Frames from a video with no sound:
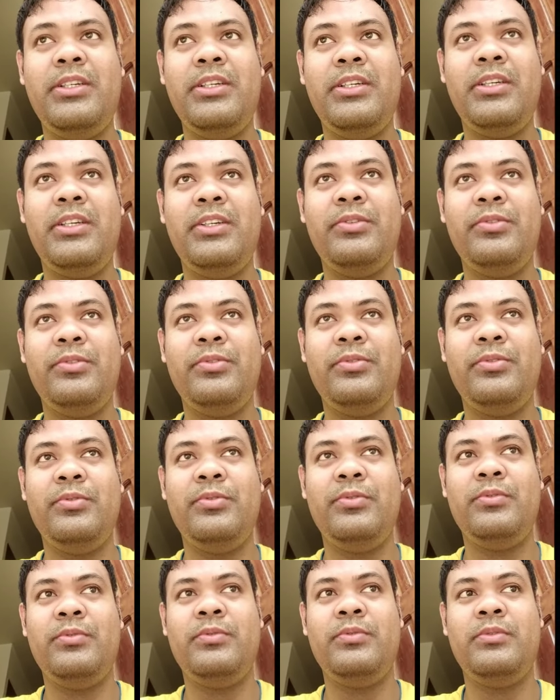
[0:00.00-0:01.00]
ay yung
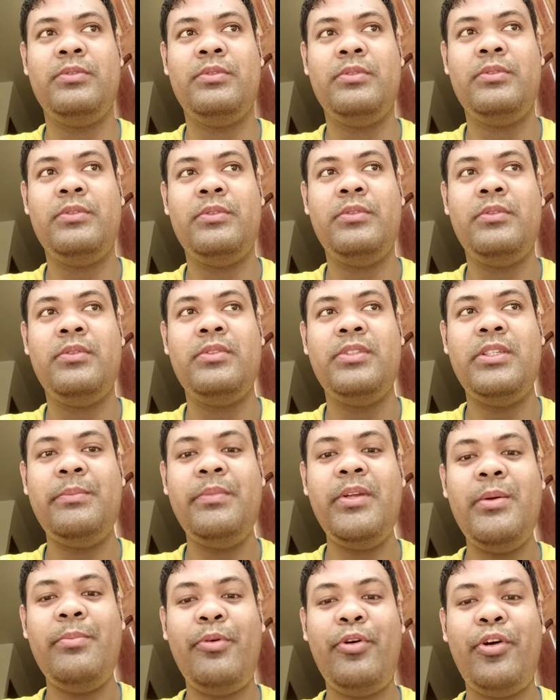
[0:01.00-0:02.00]

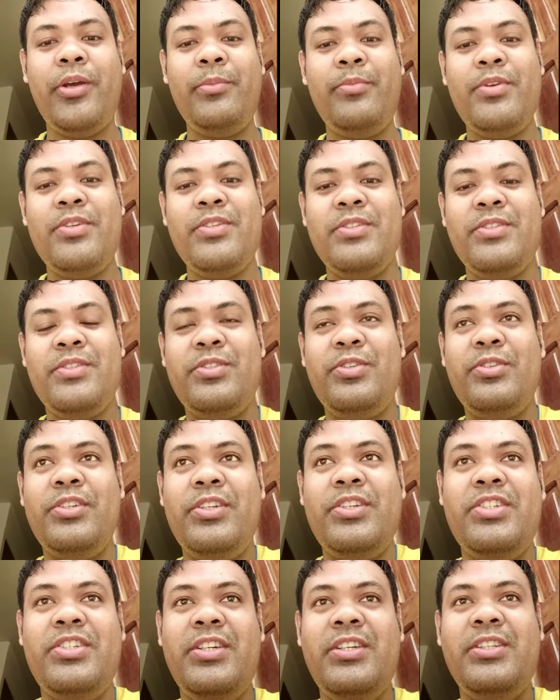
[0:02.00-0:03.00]
Siyempre, Pokemon
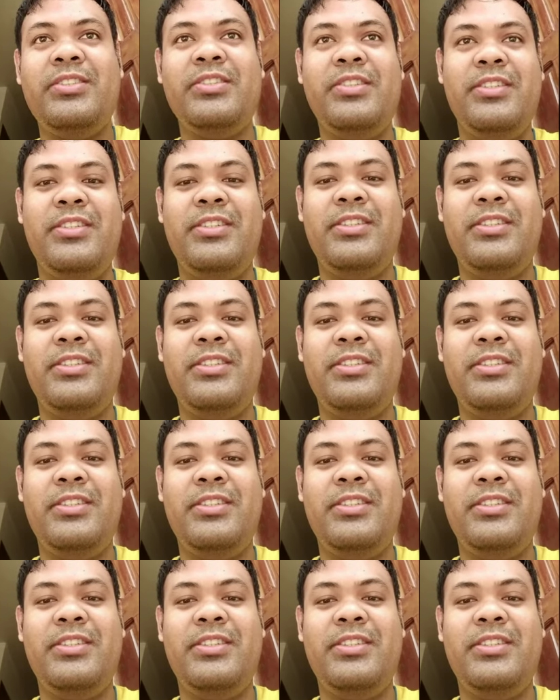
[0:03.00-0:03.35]
Sword and Shield.